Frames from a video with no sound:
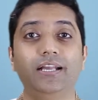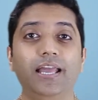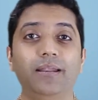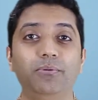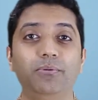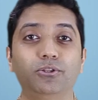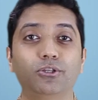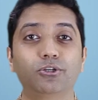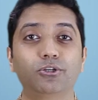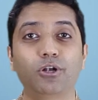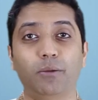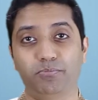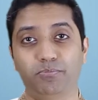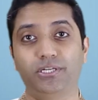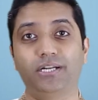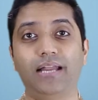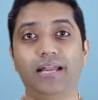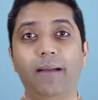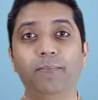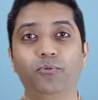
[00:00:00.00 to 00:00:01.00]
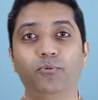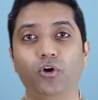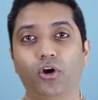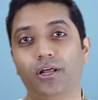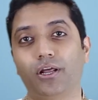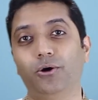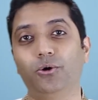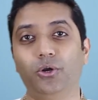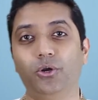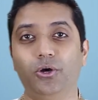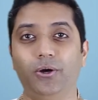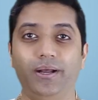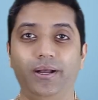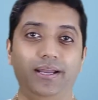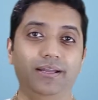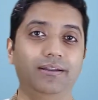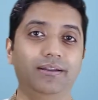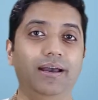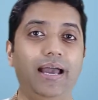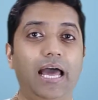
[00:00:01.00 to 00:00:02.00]
এর ভিতরে সবচেয়ে নাম করা হলো
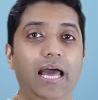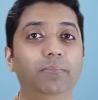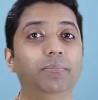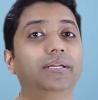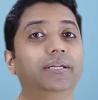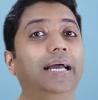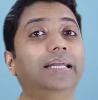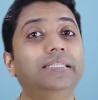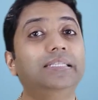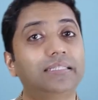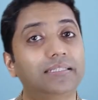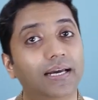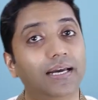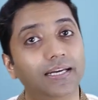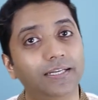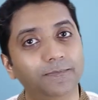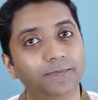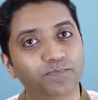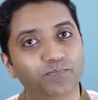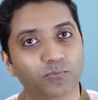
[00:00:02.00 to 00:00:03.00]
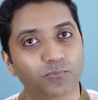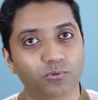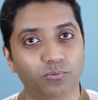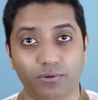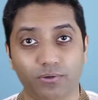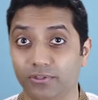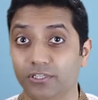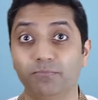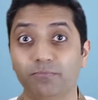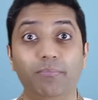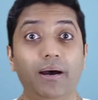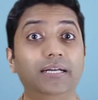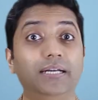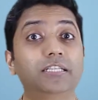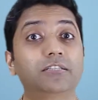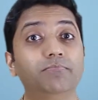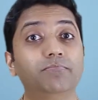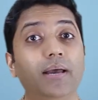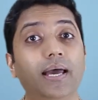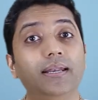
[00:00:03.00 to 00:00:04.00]
অ্যালবার্ট আইনস্টাইন ওয়ান অফ দ্য
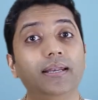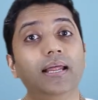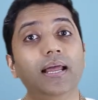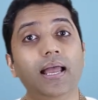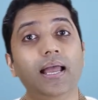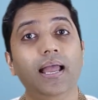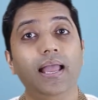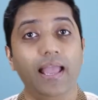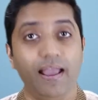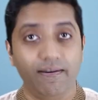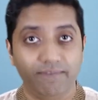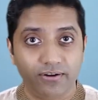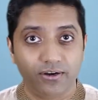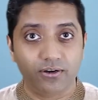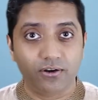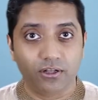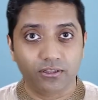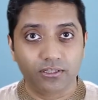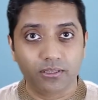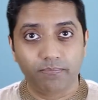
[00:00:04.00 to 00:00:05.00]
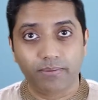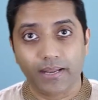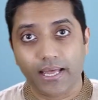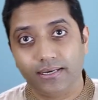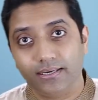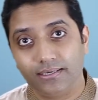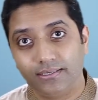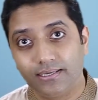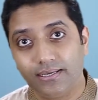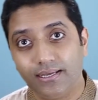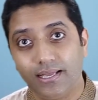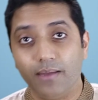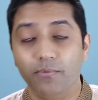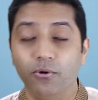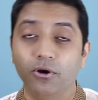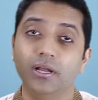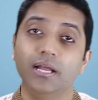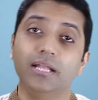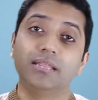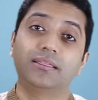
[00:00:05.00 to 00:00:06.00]
স্মার্টেস্ট ম্যান এভার অন দ্য প্ল্যানেট
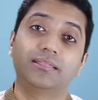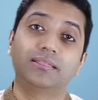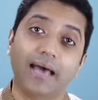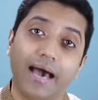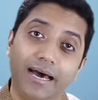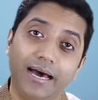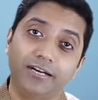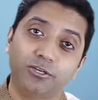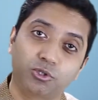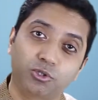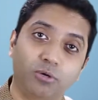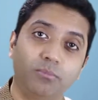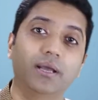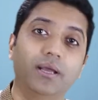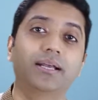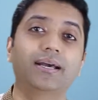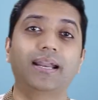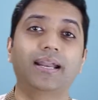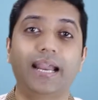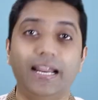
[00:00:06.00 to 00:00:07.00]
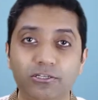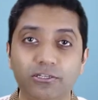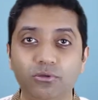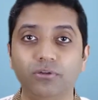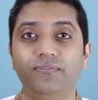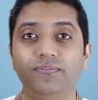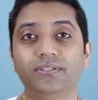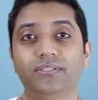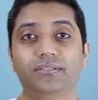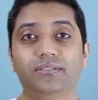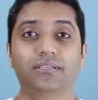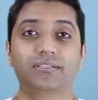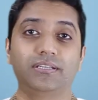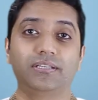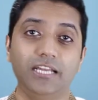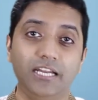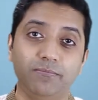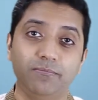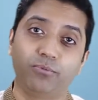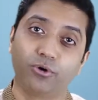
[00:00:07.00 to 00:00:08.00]
এবং তার সময়কার আরেকজন ফিজিসিস্ট
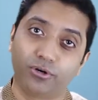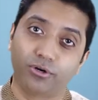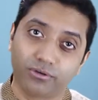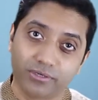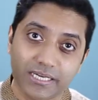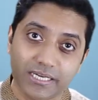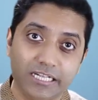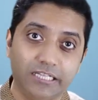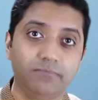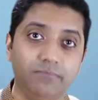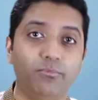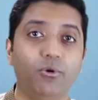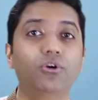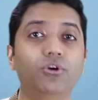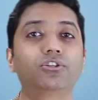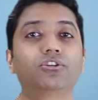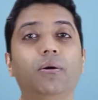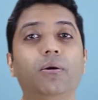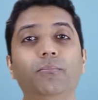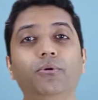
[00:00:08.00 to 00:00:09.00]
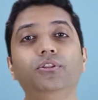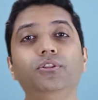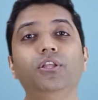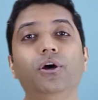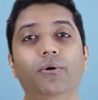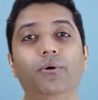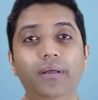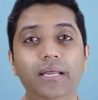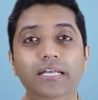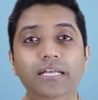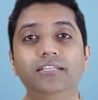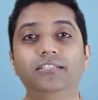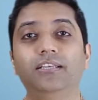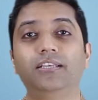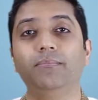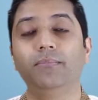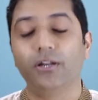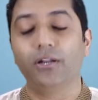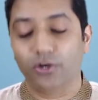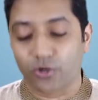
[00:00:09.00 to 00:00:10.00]
নীল বোর নীল বোর সম্বন্ধেও
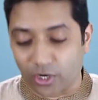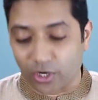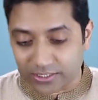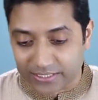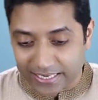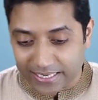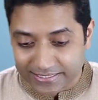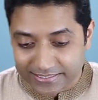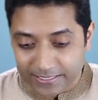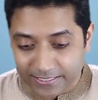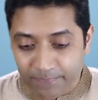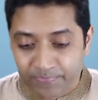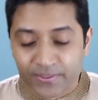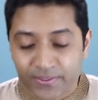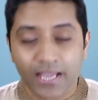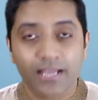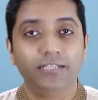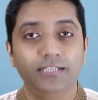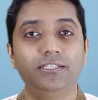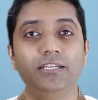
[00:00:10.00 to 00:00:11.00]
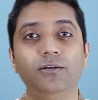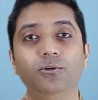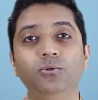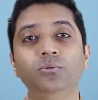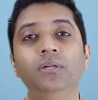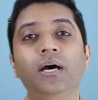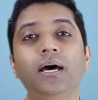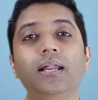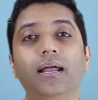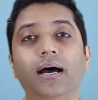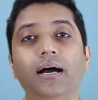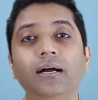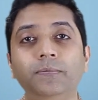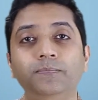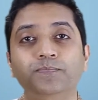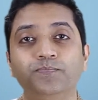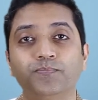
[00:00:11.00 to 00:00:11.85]
সিমিলার কথা আছে যে ওনারা